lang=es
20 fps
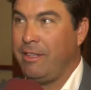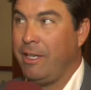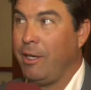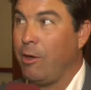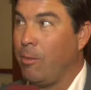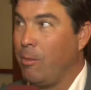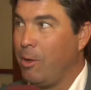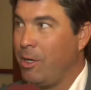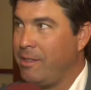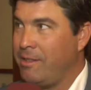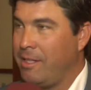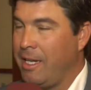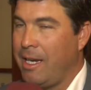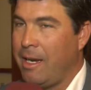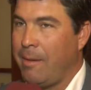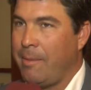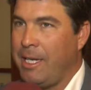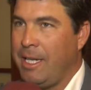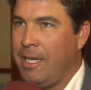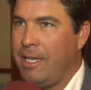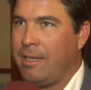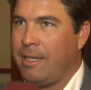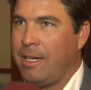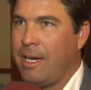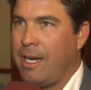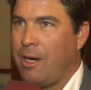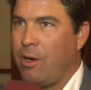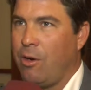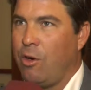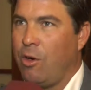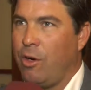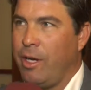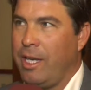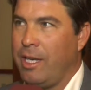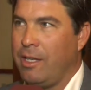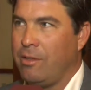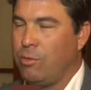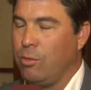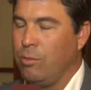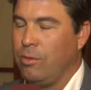y como decía la ministra, hoy
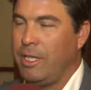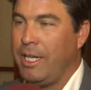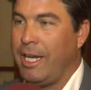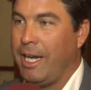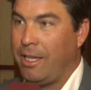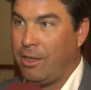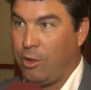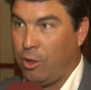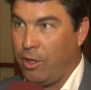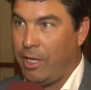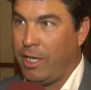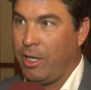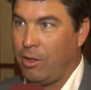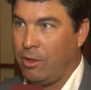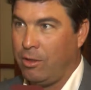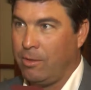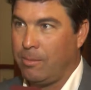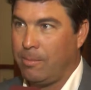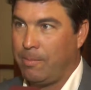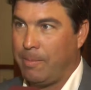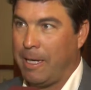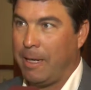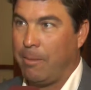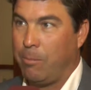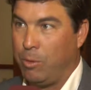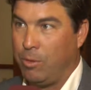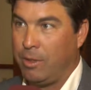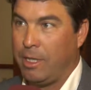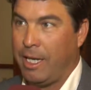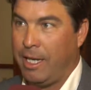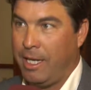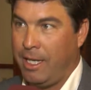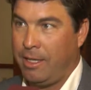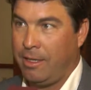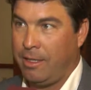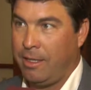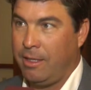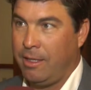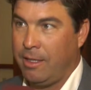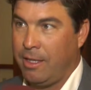es un día histórico para Punta del
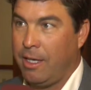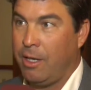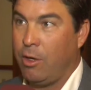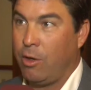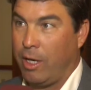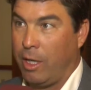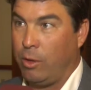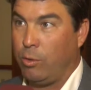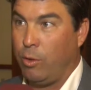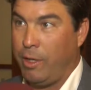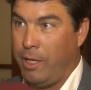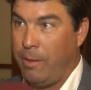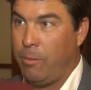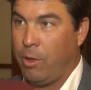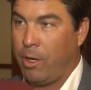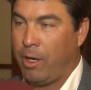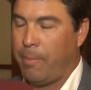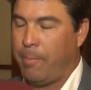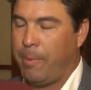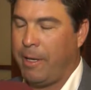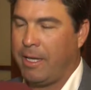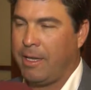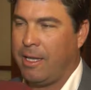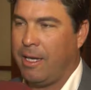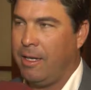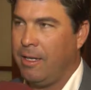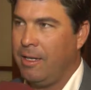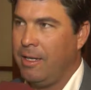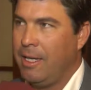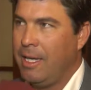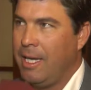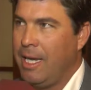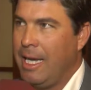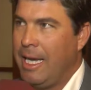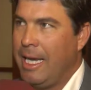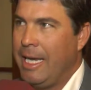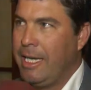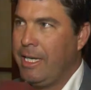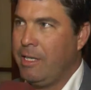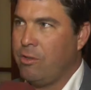Este en lo que a turismo respecta
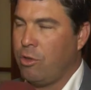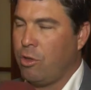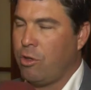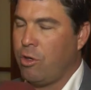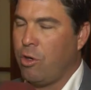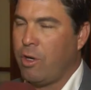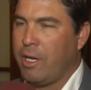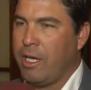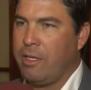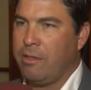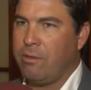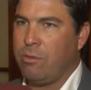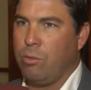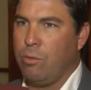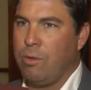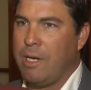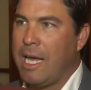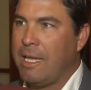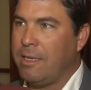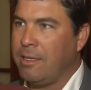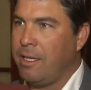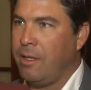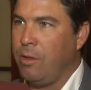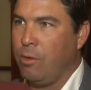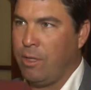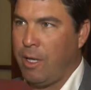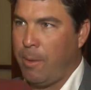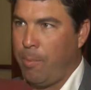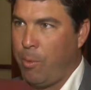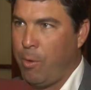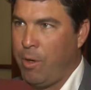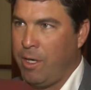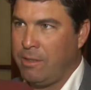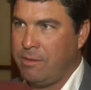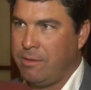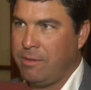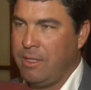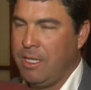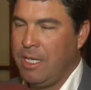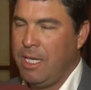y yo creo que es un antes y un
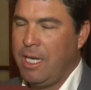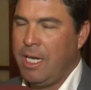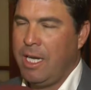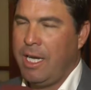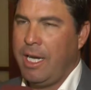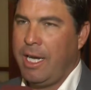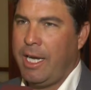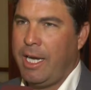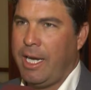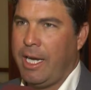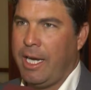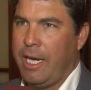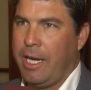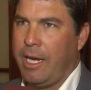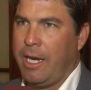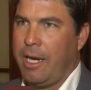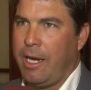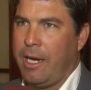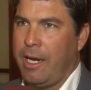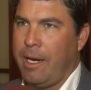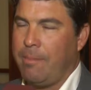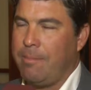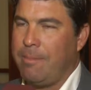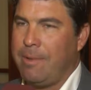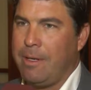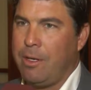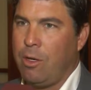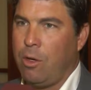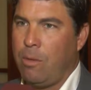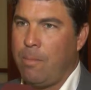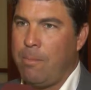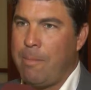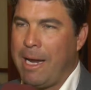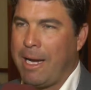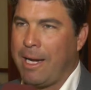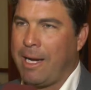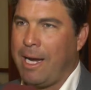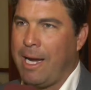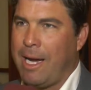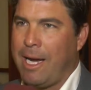después. Eh, nos
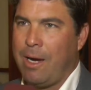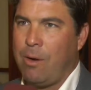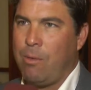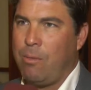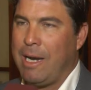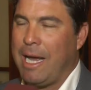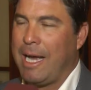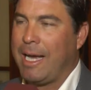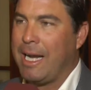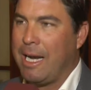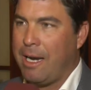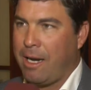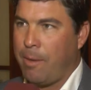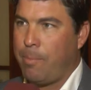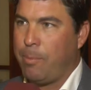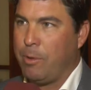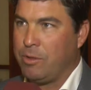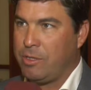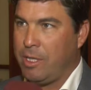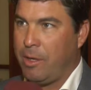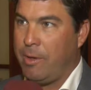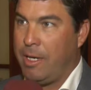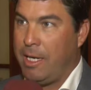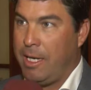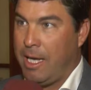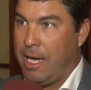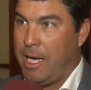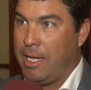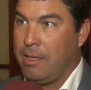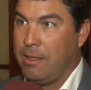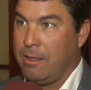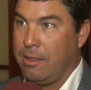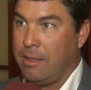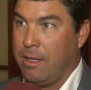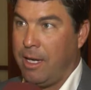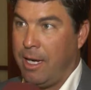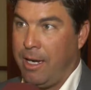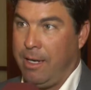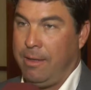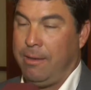marca una gran responsabilidad,
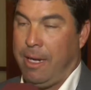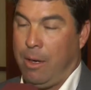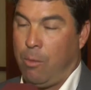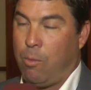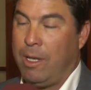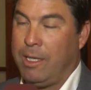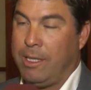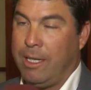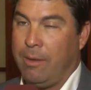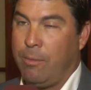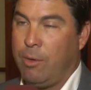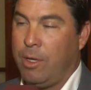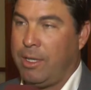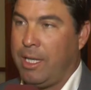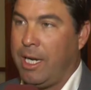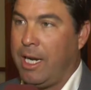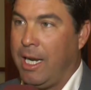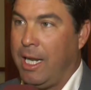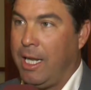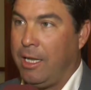a la cual tenemos que estar a la